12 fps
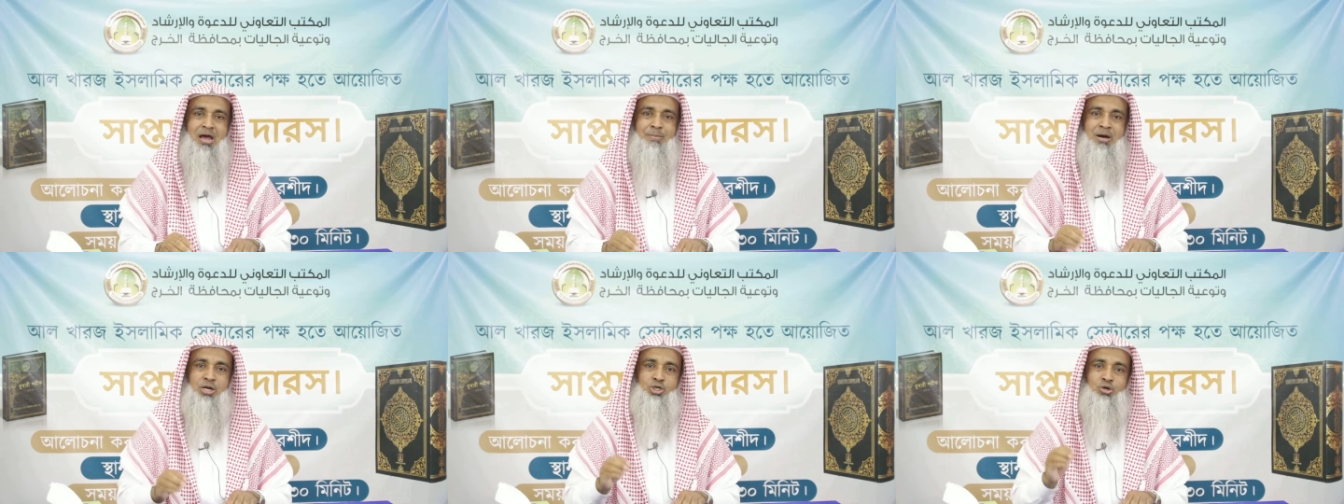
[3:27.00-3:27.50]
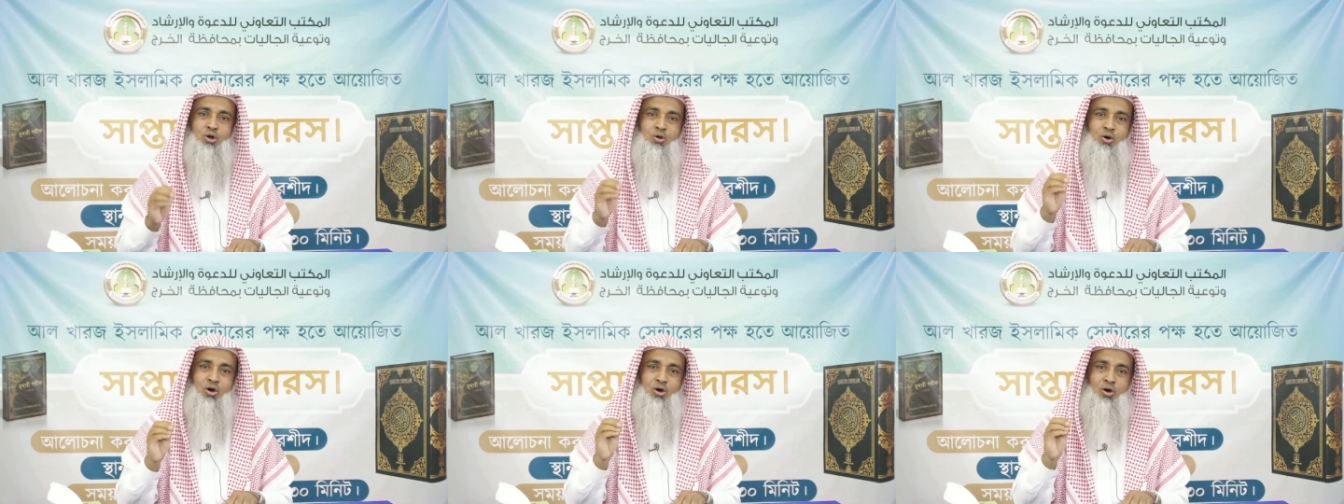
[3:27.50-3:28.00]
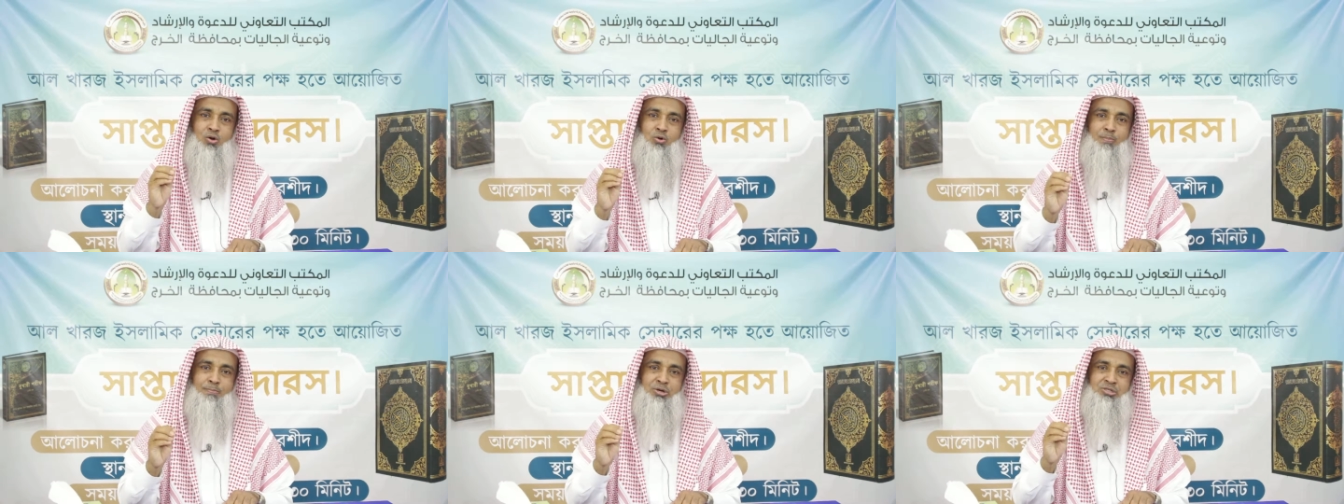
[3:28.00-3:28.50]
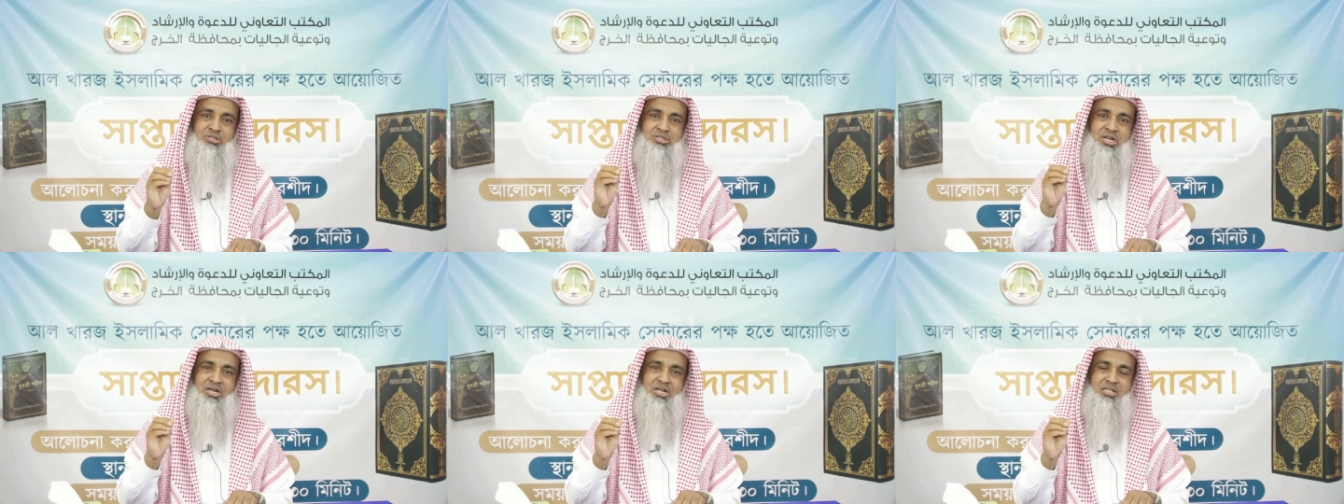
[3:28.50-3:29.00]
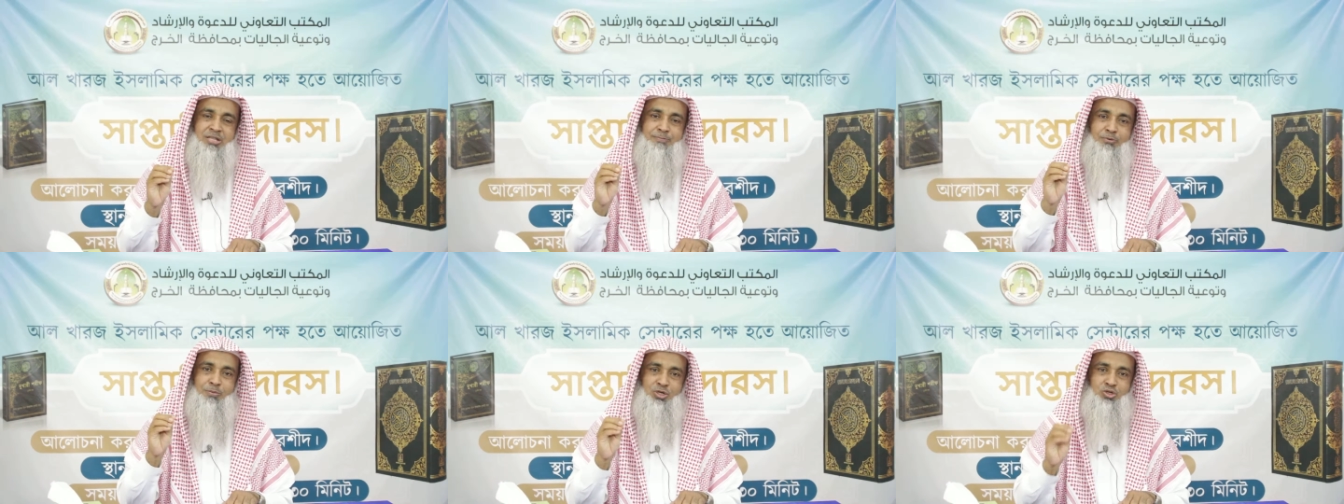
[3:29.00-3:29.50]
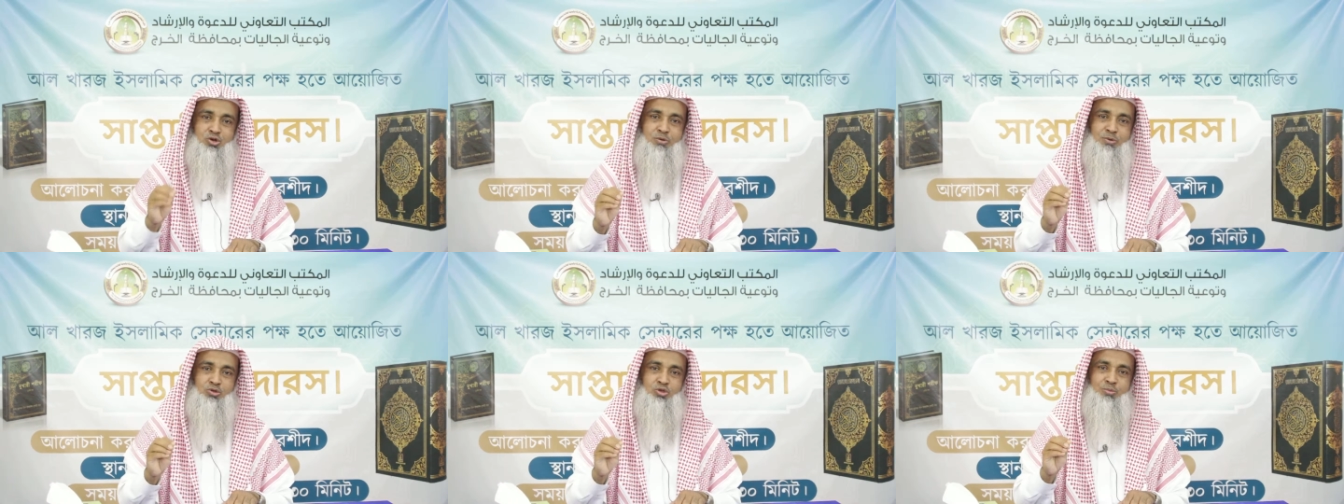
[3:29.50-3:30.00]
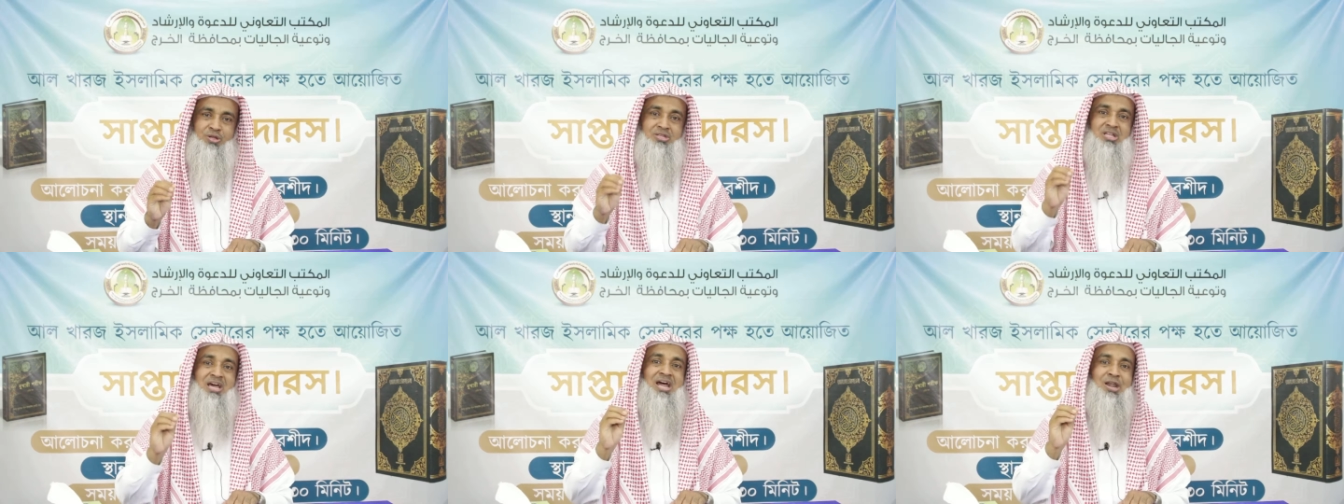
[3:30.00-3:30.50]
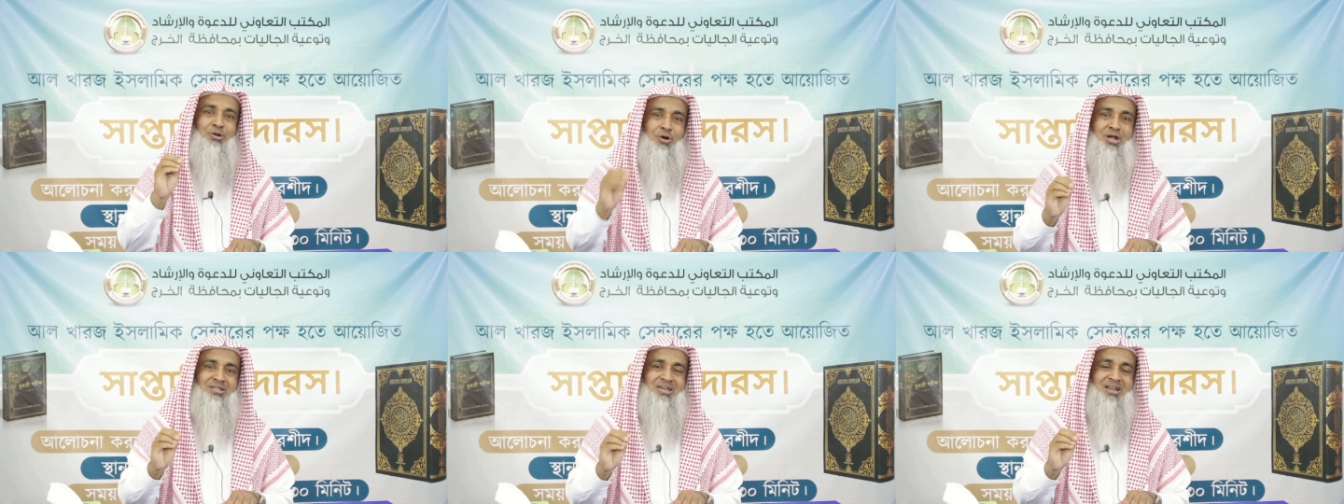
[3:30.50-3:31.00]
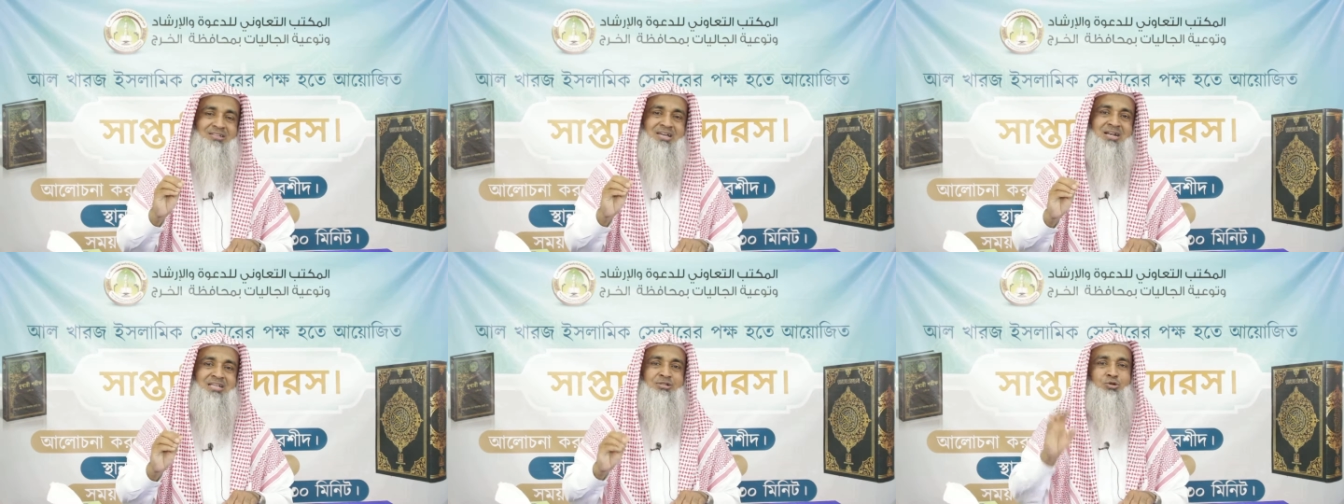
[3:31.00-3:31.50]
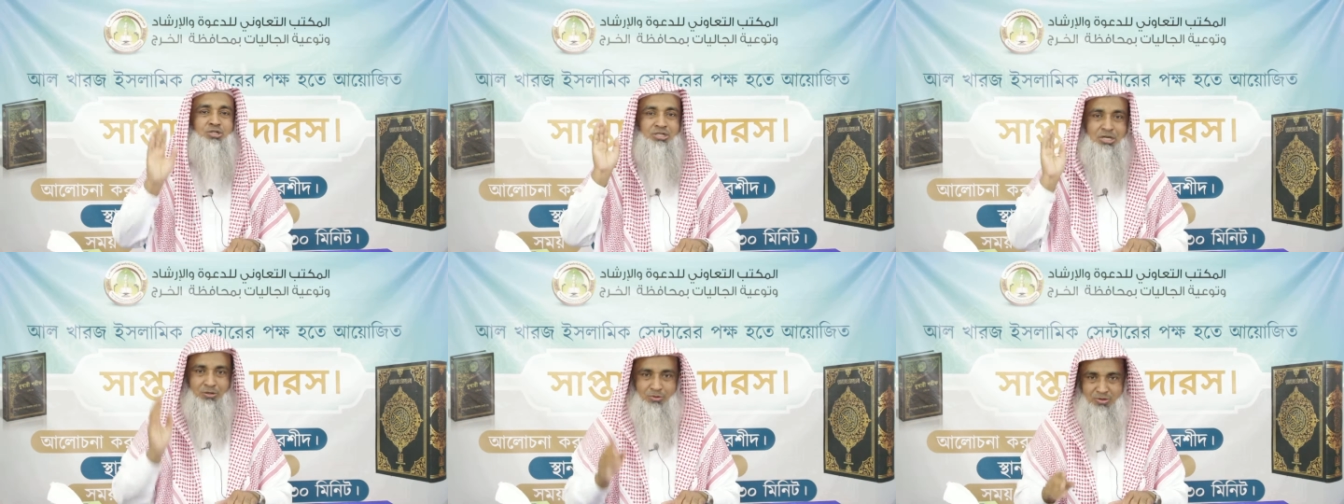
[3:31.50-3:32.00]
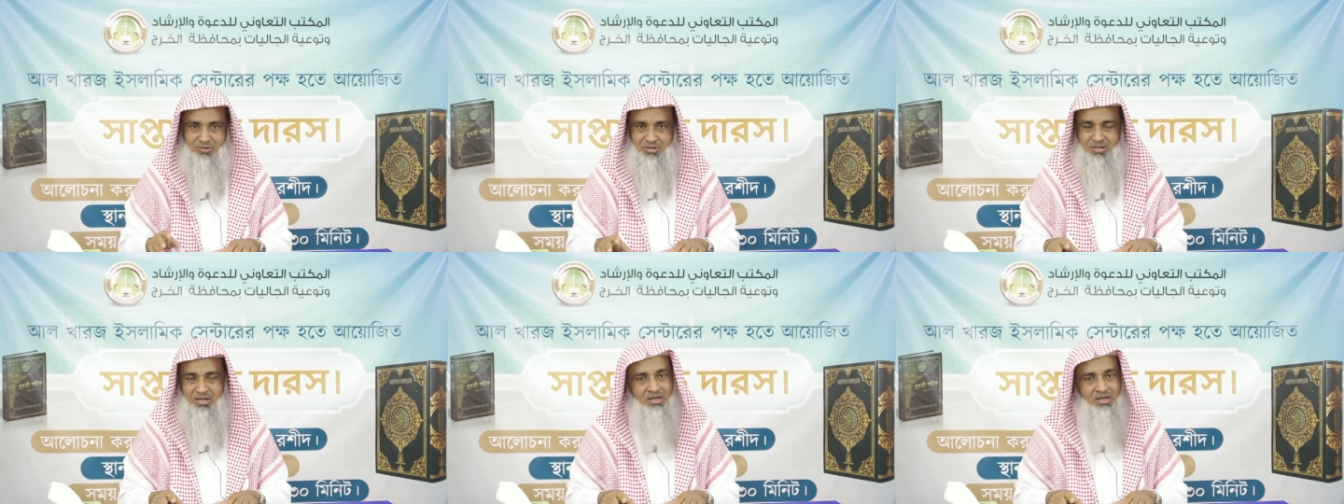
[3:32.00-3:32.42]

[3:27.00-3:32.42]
আমার সকল উম্মত জান্নাতে প্রবেশ করবে তবে তারা নয় যারা জান্নাতে অস্বীকার করেছে